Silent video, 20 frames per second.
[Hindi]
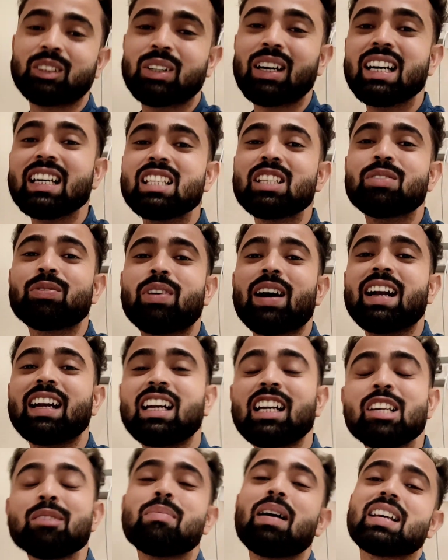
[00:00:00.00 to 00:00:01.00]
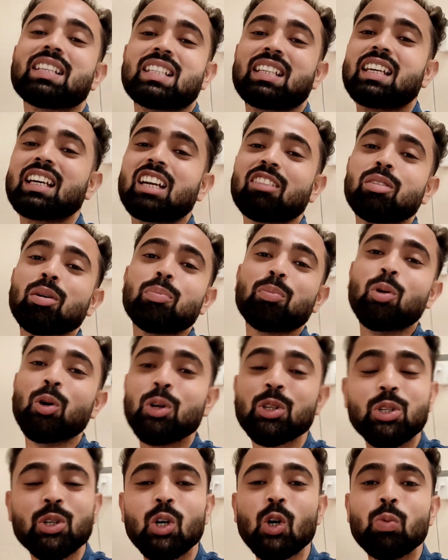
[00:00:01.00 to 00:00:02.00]
तो गाइस फाइनली मासी घर में
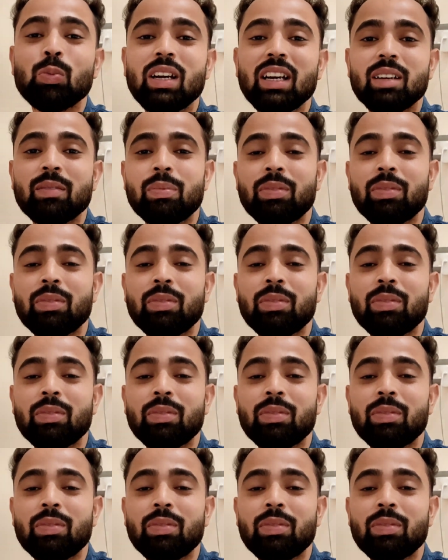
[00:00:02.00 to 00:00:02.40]
पहुंच चुका हूँ मैं